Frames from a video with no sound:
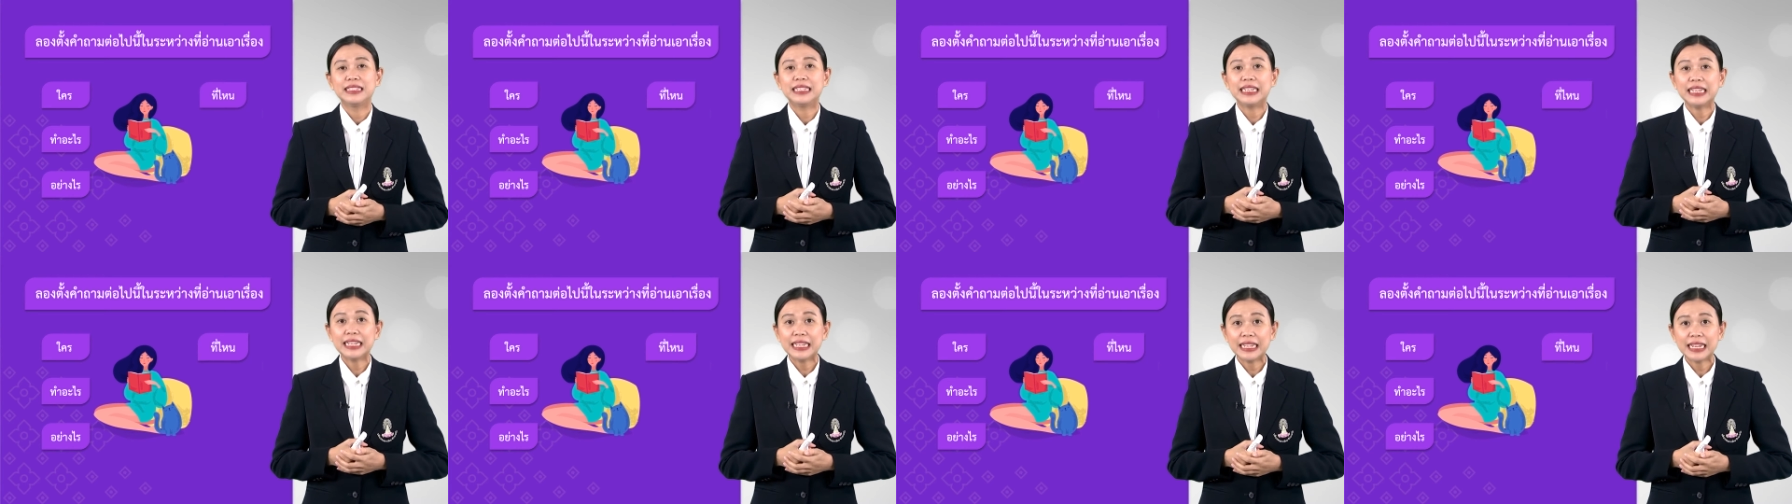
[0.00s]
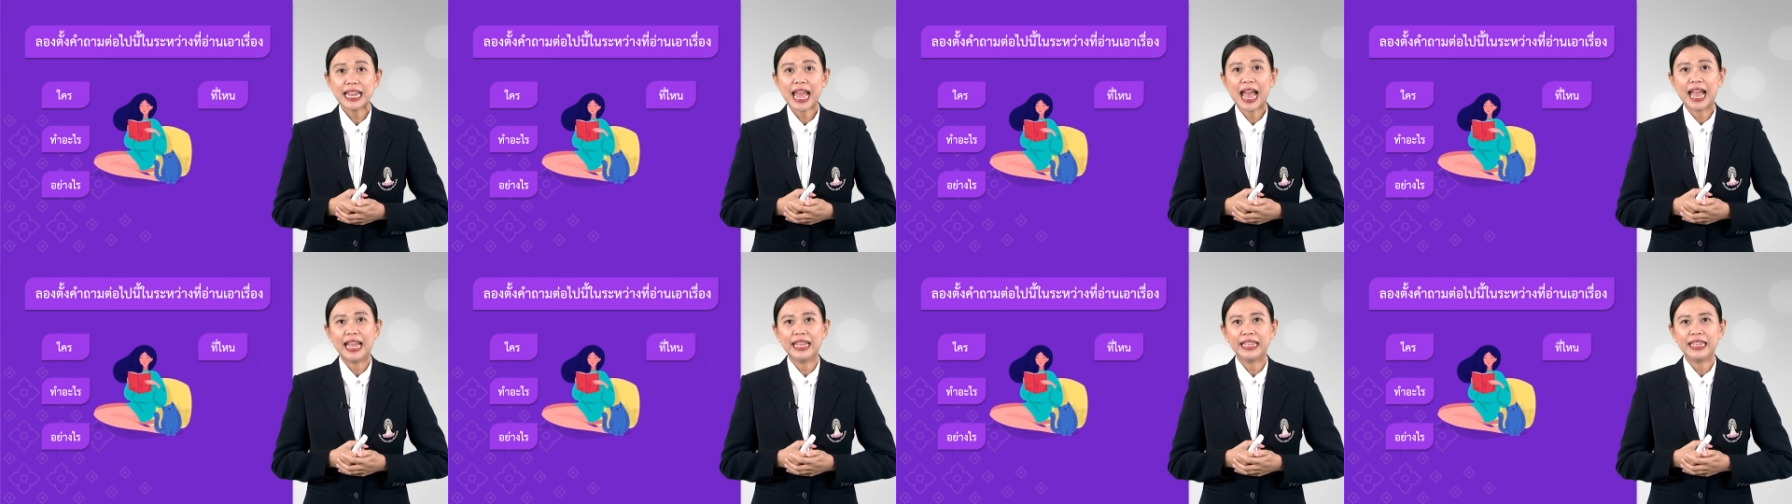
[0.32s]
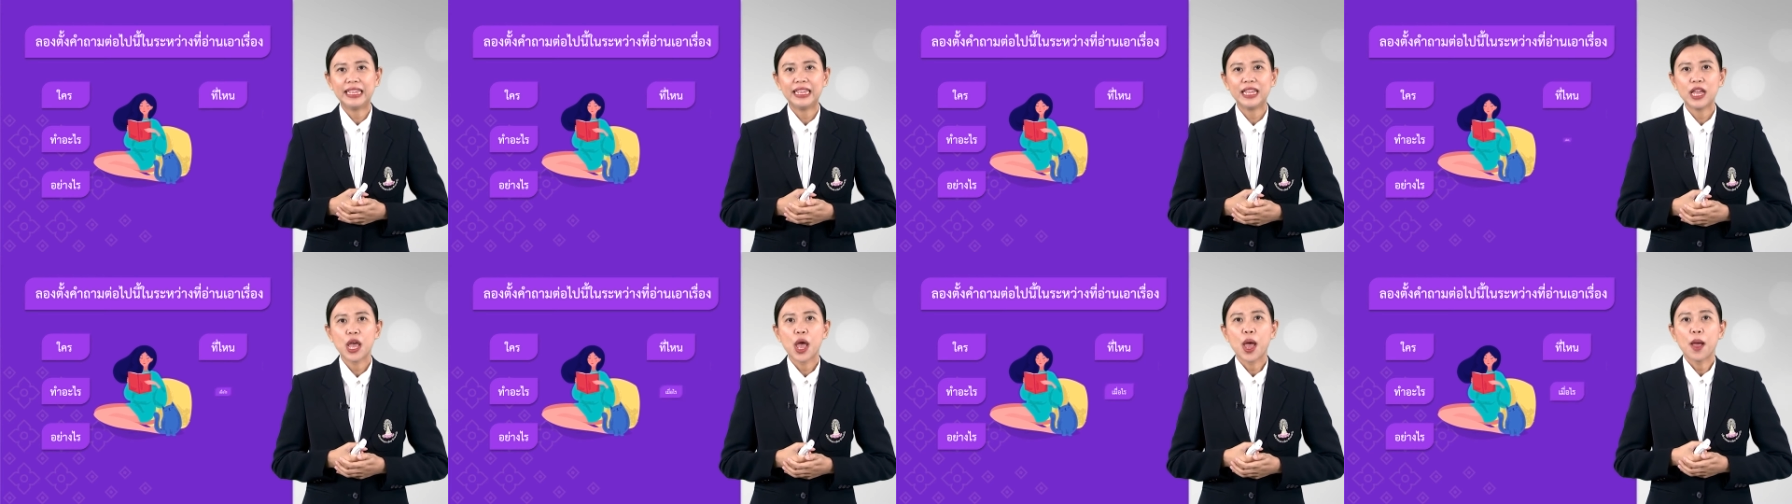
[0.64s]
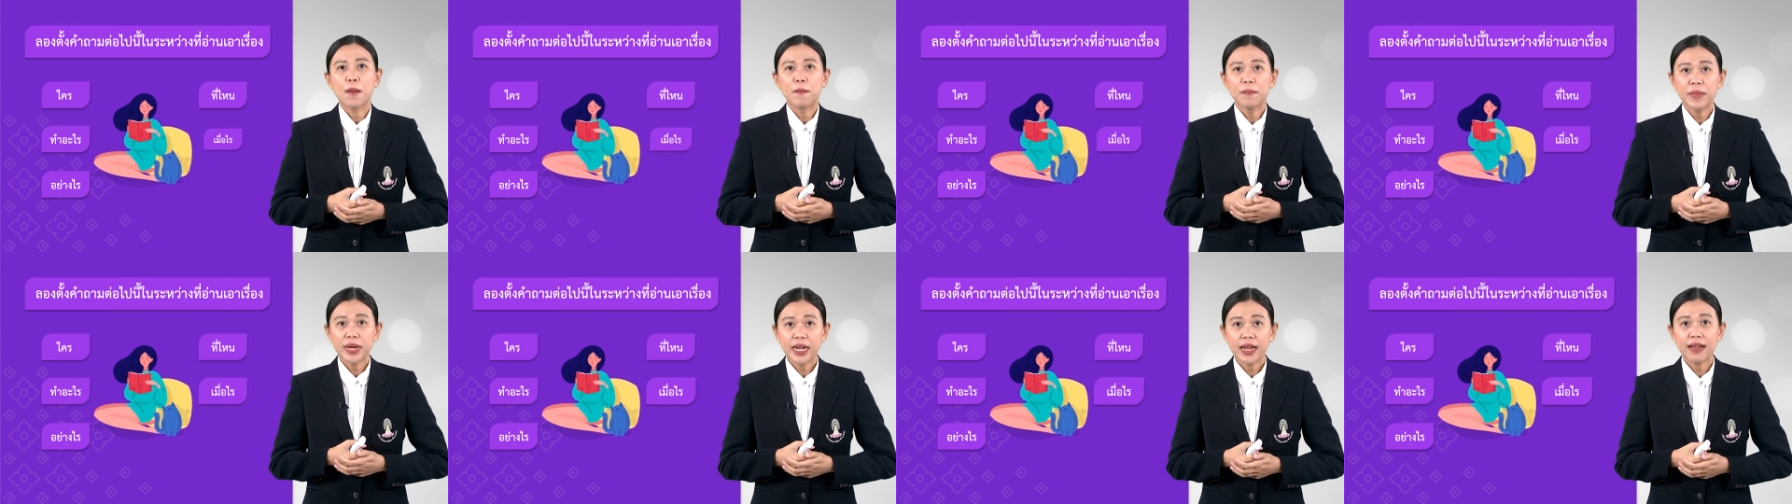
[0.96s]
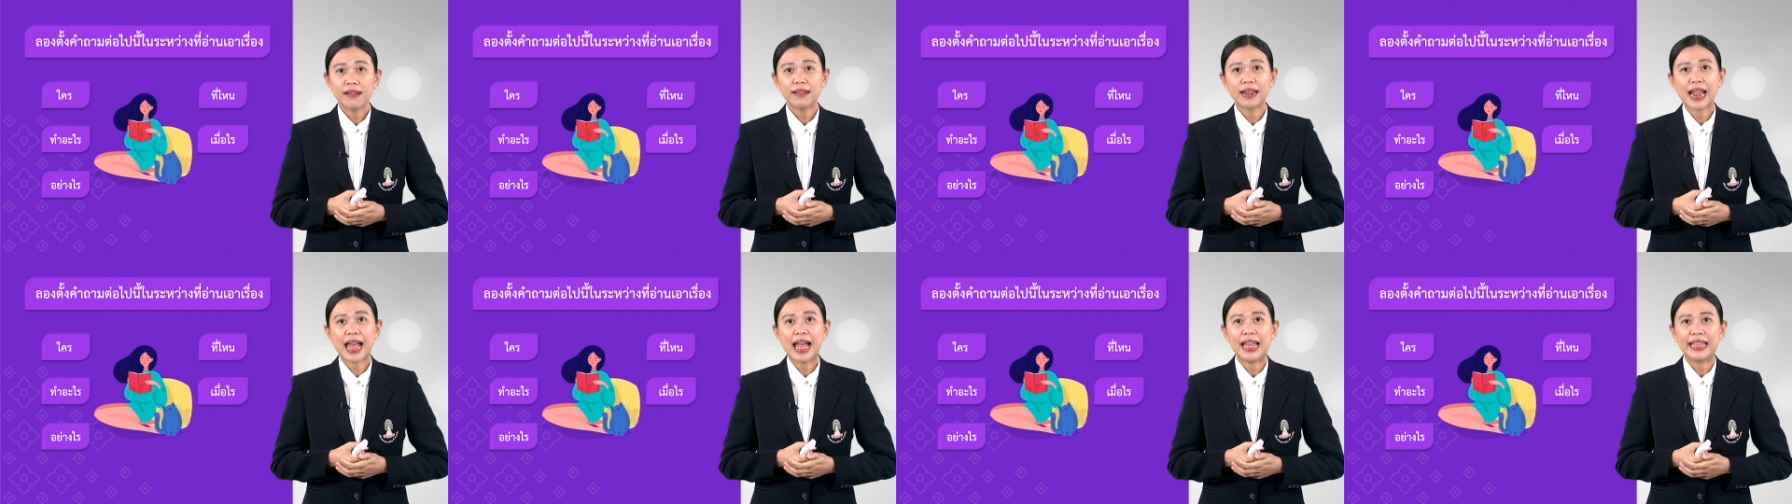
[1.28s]
ที่ไหนเมื่
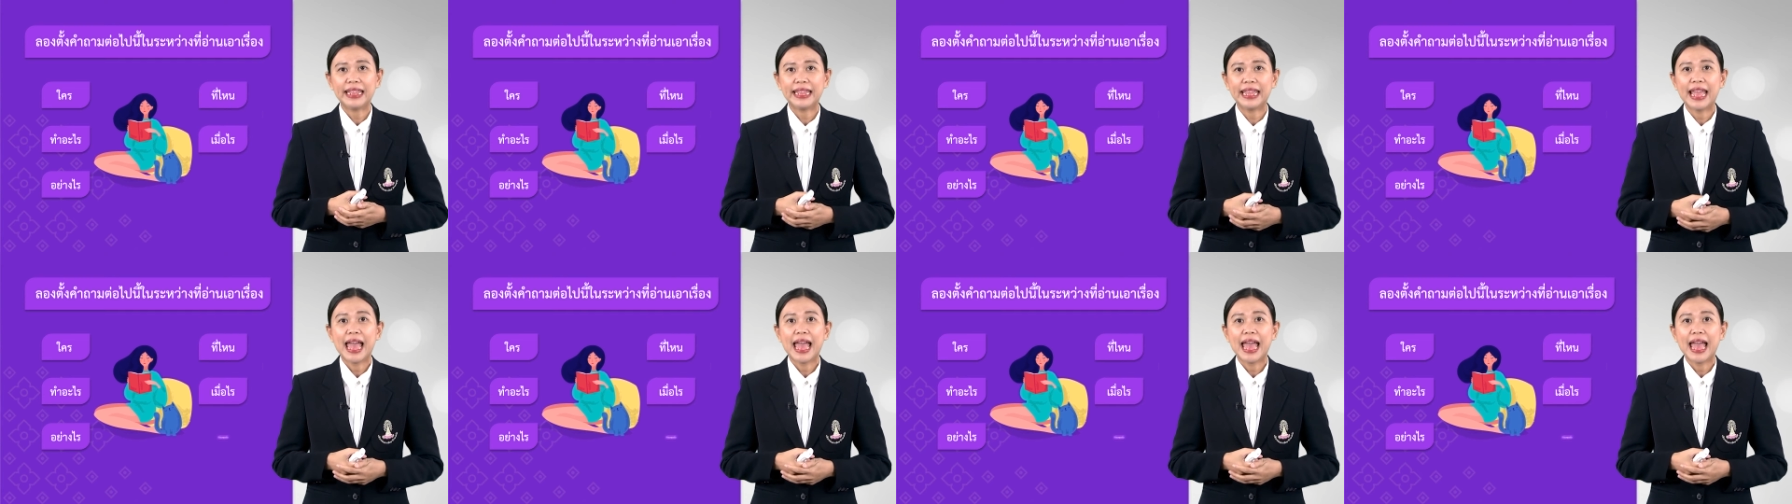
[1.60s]
อไร